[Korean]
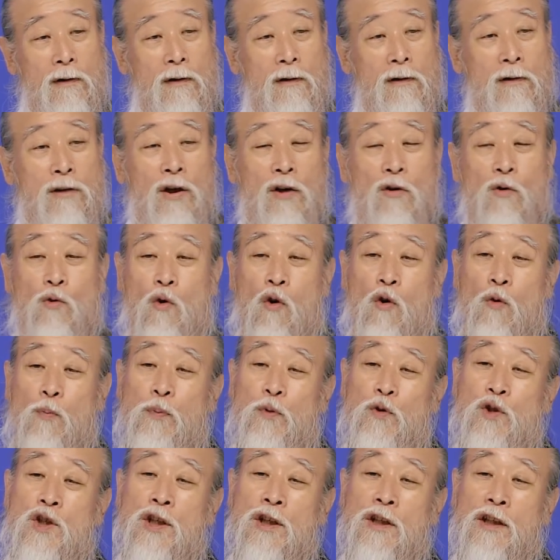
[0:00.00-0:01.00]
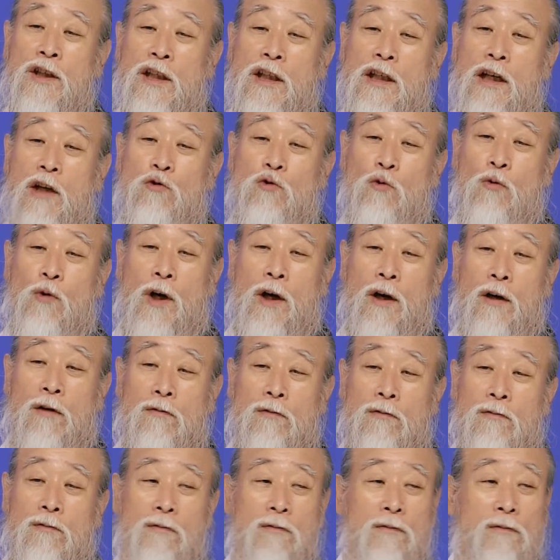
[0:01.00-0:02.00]
그리고 골프 치는 기나
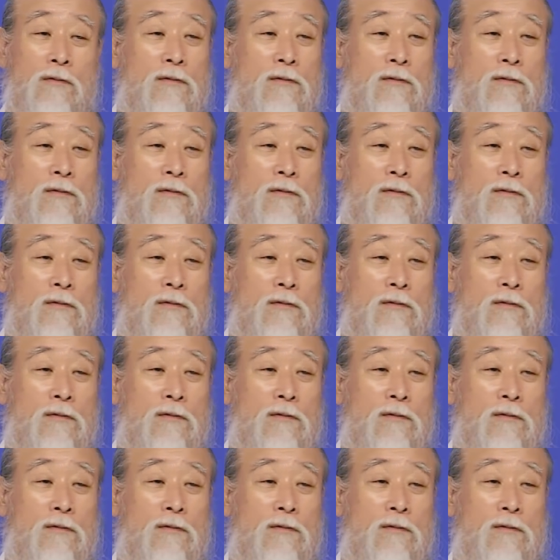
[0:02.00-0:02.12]
좋아하고.